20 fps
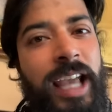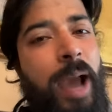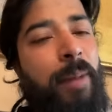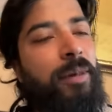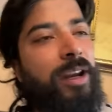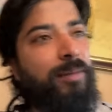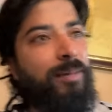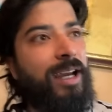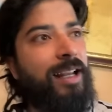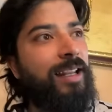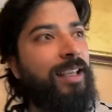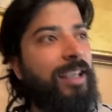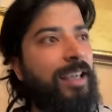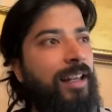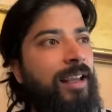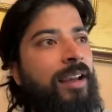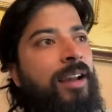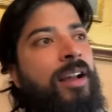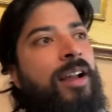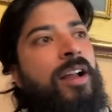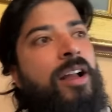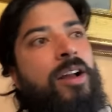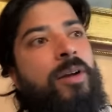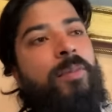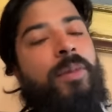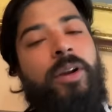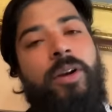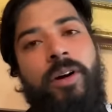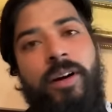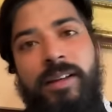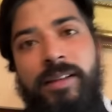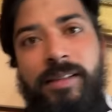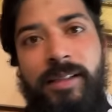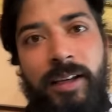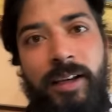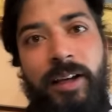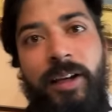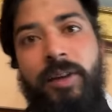कैमरा में आने के लिए बिकॉज